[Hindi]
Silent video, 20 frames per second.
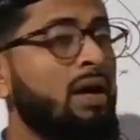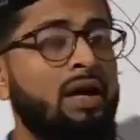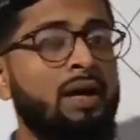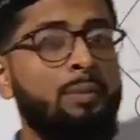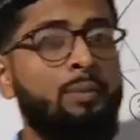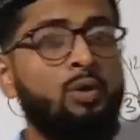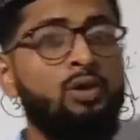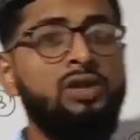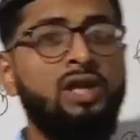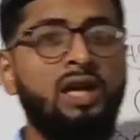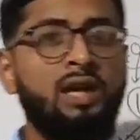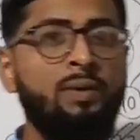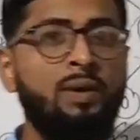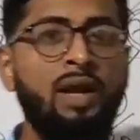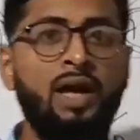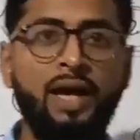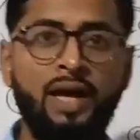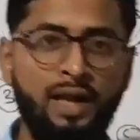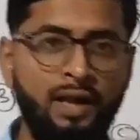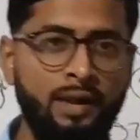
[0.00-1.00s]
में हमारा अप्रोच आने
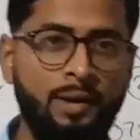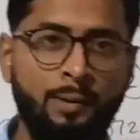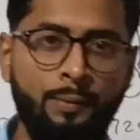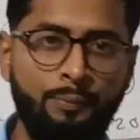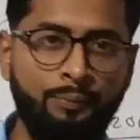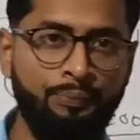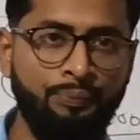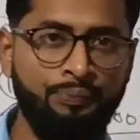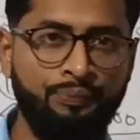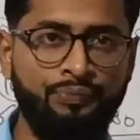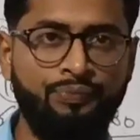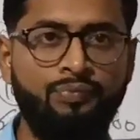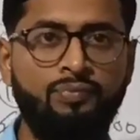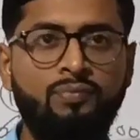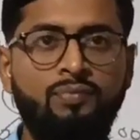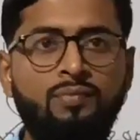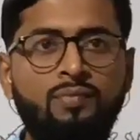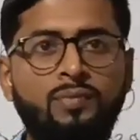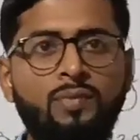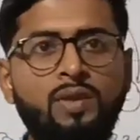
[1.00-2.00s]
वाला है नहीं
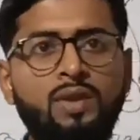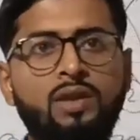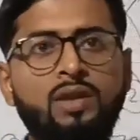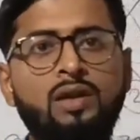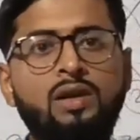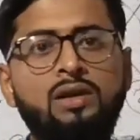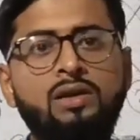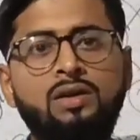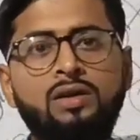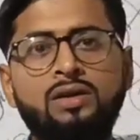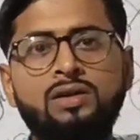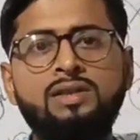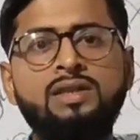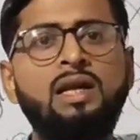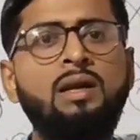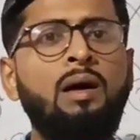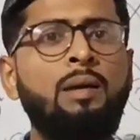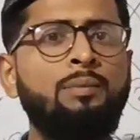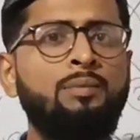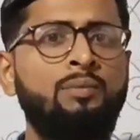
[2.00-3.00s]

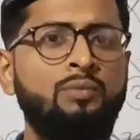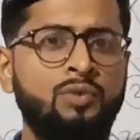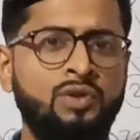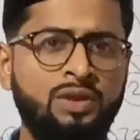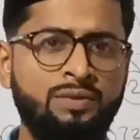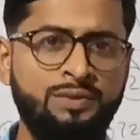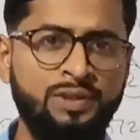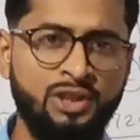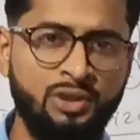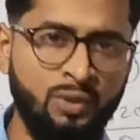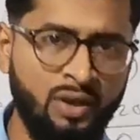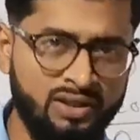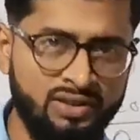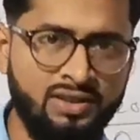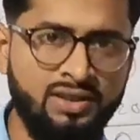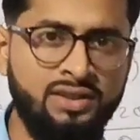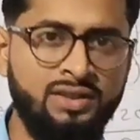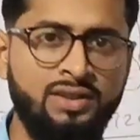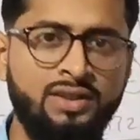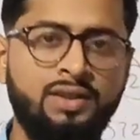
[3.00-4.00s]
सर आप मुझे
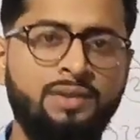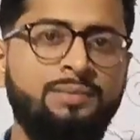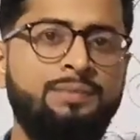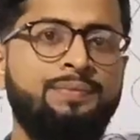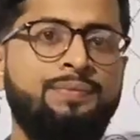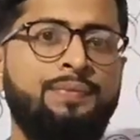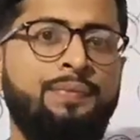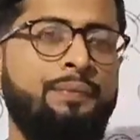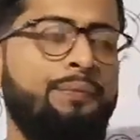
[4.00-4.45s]
विश्वास कीजिए